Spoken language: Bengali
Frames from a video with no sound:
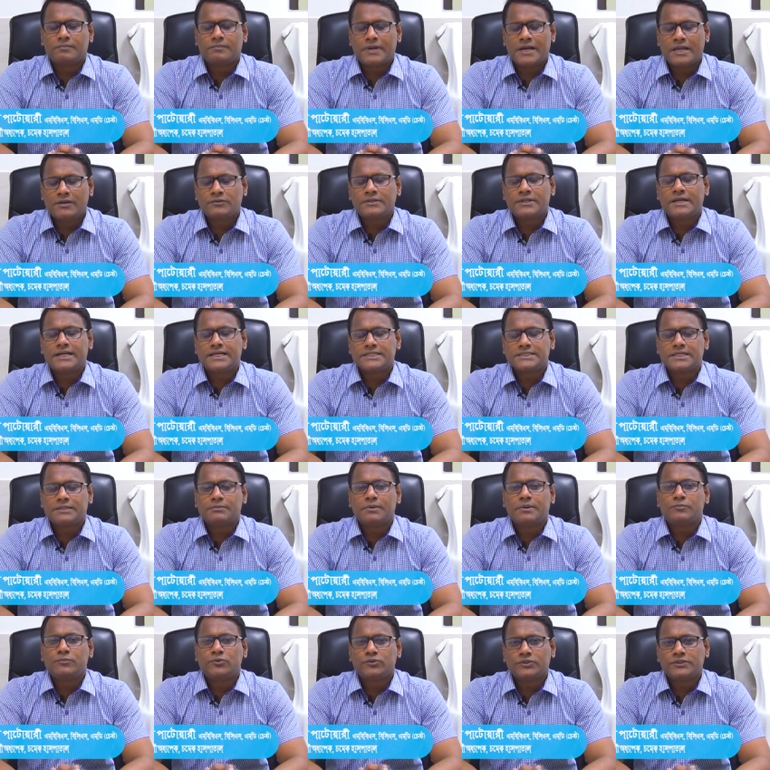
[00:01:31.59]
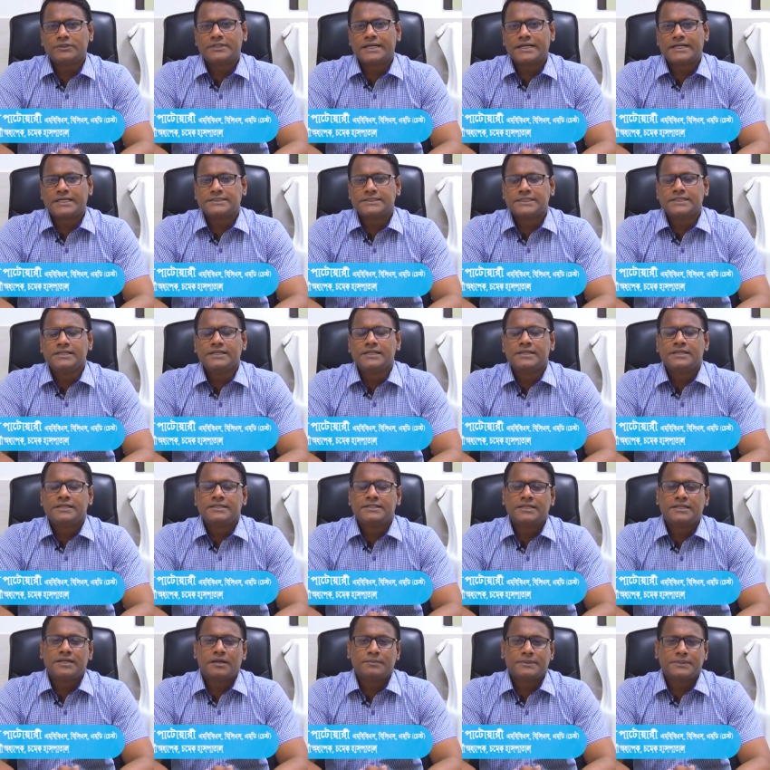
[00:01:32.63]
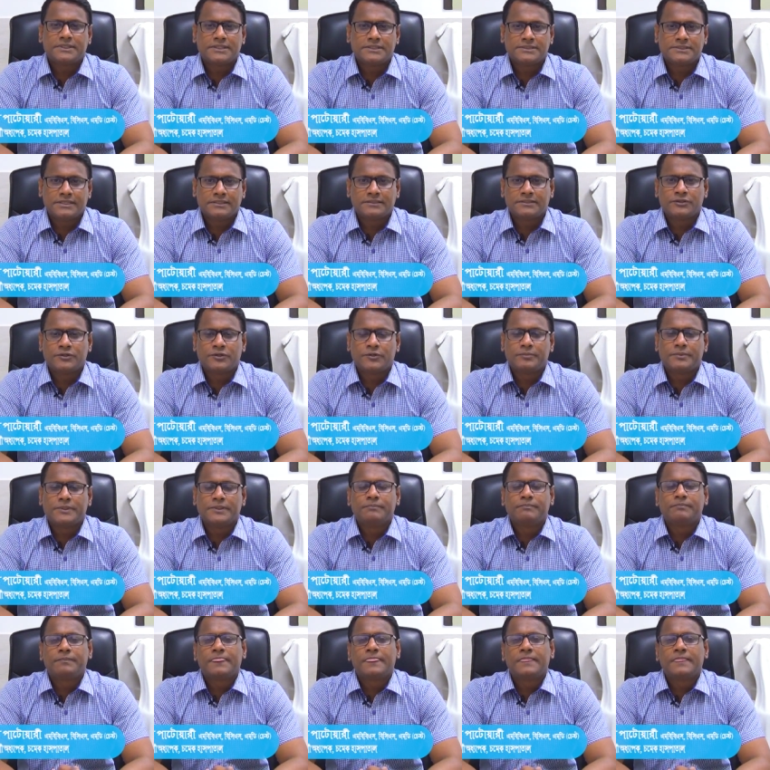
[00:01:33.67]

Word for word: ভালো থাকা যায় বা মুক্ত থাকা যায় সেটা আমাদেরকে জানতে হবে